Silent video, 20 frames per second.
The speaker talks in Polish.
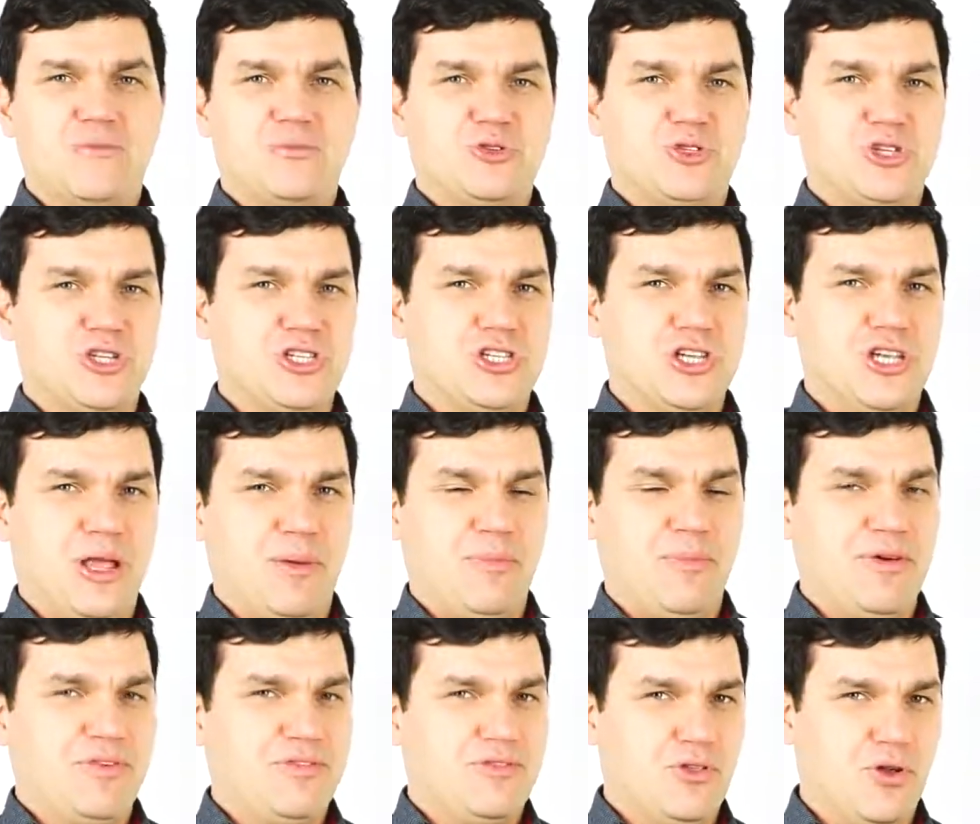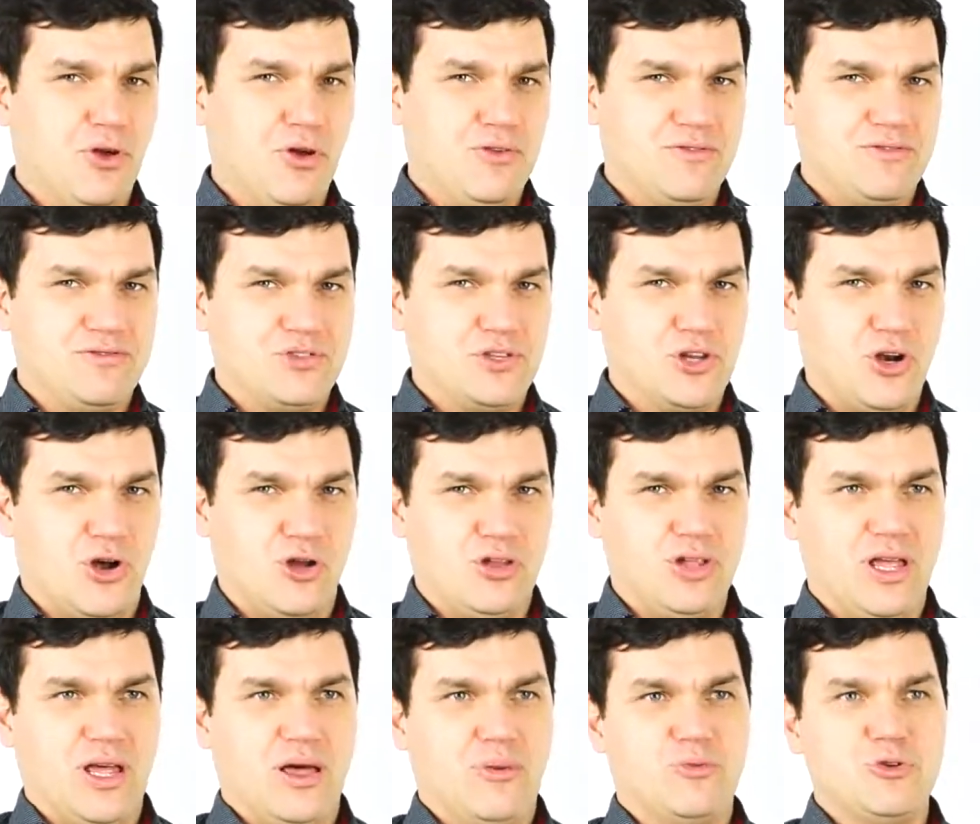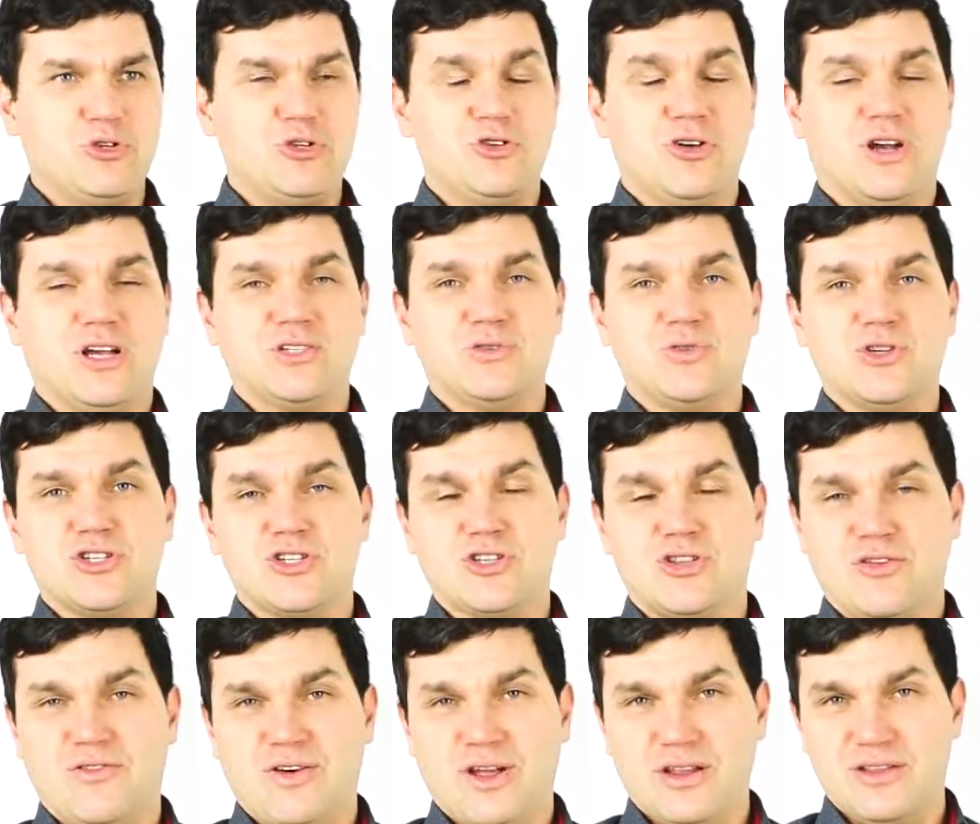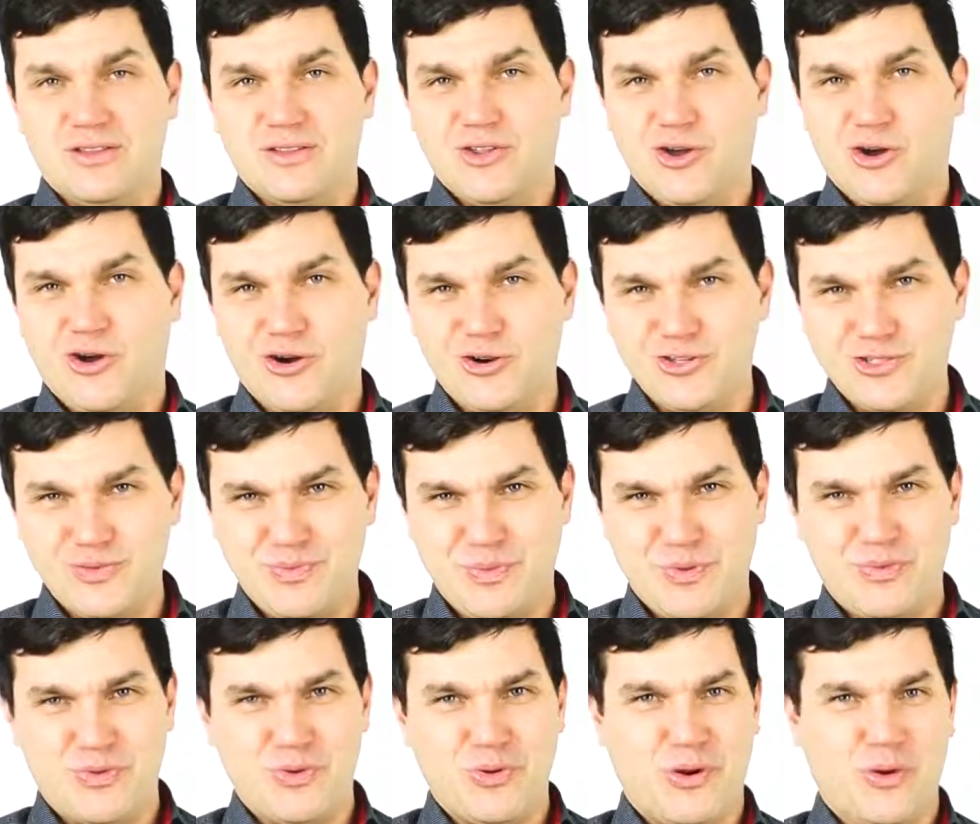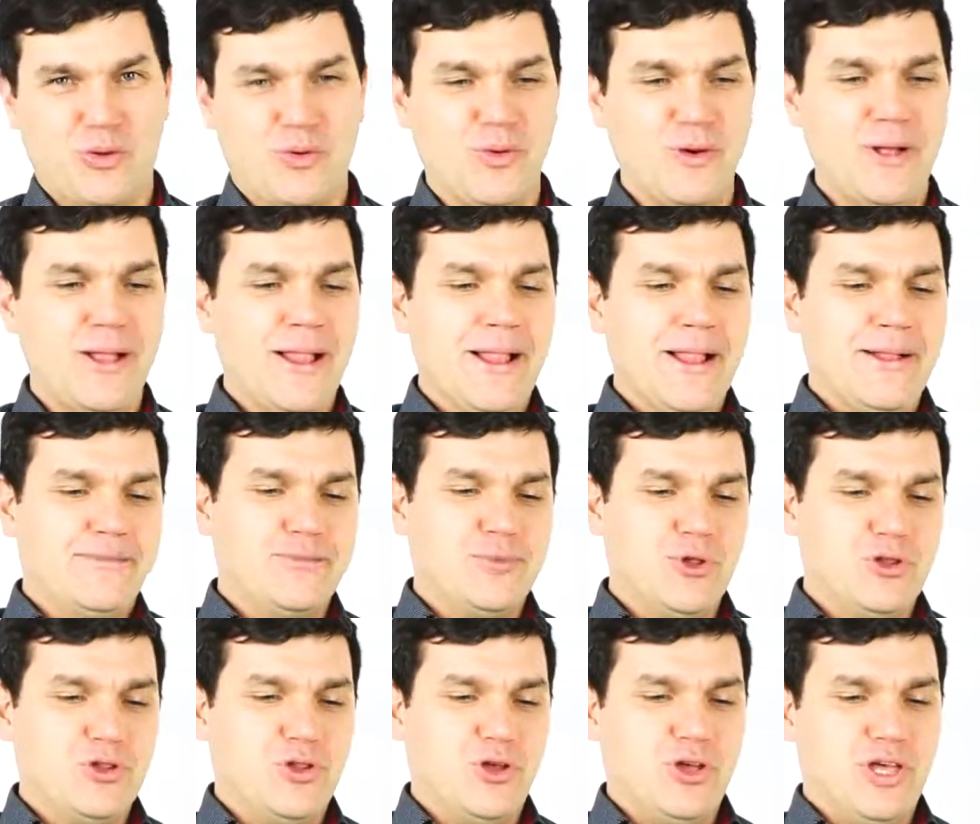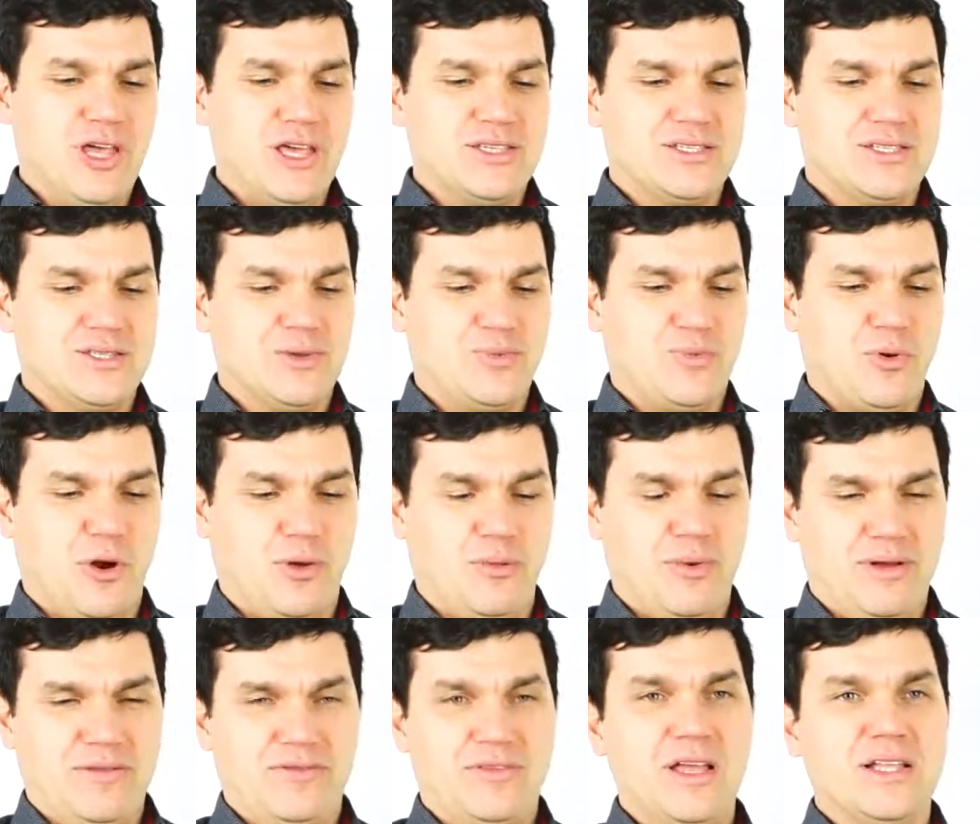przyjdzie na pewno w środę, a później się okazuje, że towar dochodzi po pół roku, no to jest problem.